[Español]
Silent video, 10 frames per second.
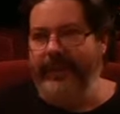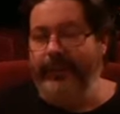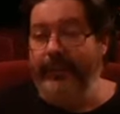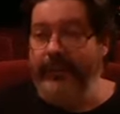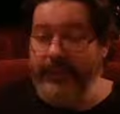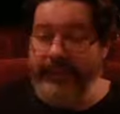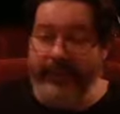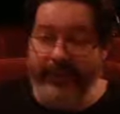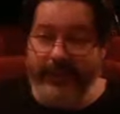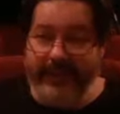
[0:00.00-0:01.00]
sobre todo van
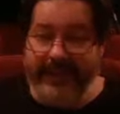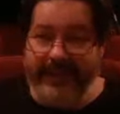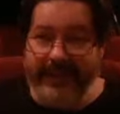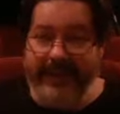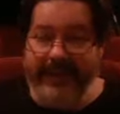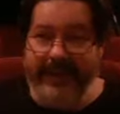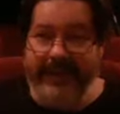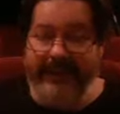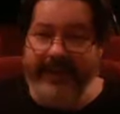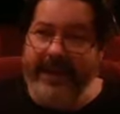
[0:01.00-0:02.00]
a ver ustedes en
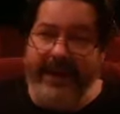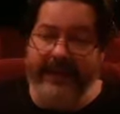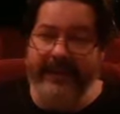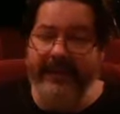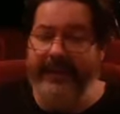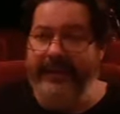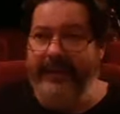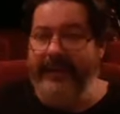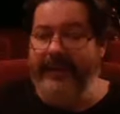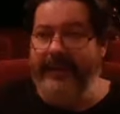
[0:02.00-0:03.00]
el, final,
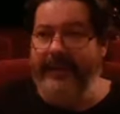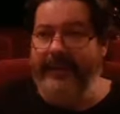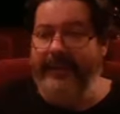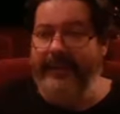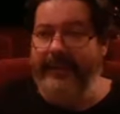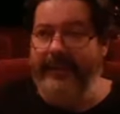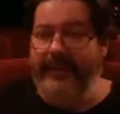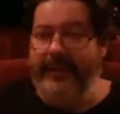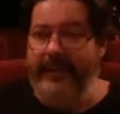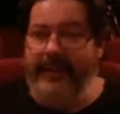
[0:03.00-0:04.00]
eh,
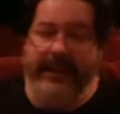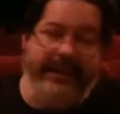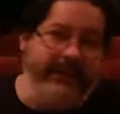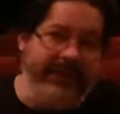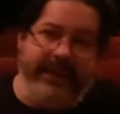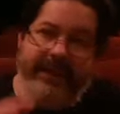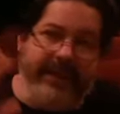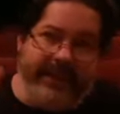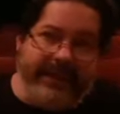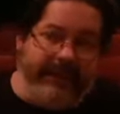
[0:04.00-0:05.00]
que, remite
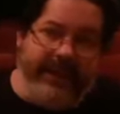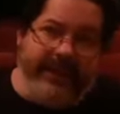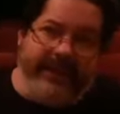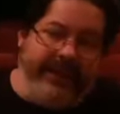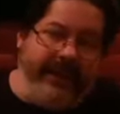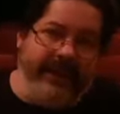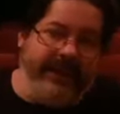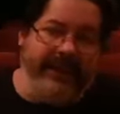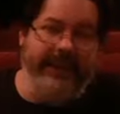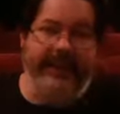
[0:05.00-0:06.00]
directamente
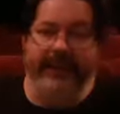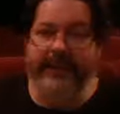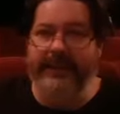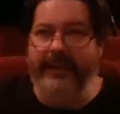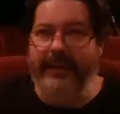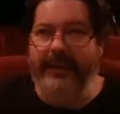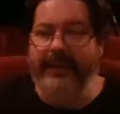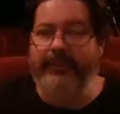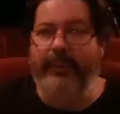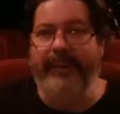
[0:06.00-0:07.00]
a,
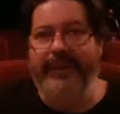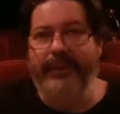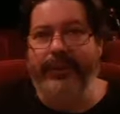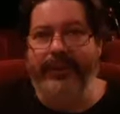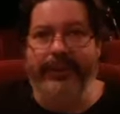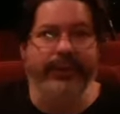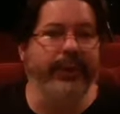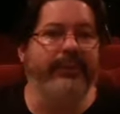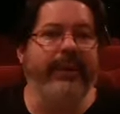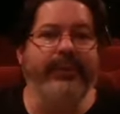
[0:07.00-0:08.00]
momentos del
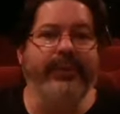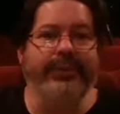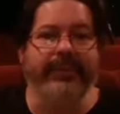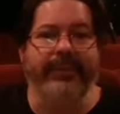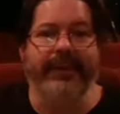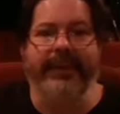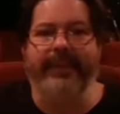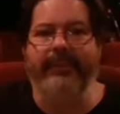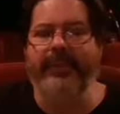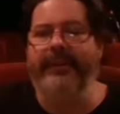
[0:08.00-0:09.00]
doctor Mabuse, por
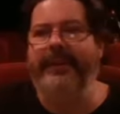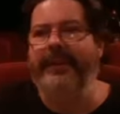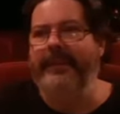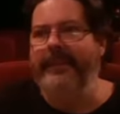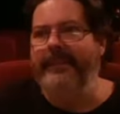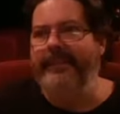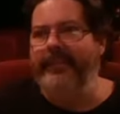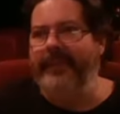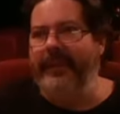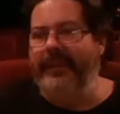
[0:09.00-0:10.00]
ejemplo,
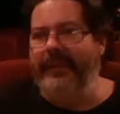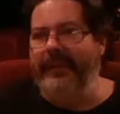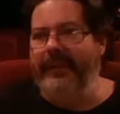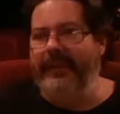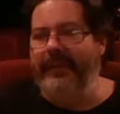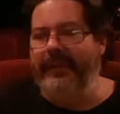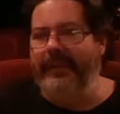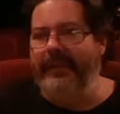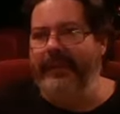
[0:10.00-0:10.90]
eh,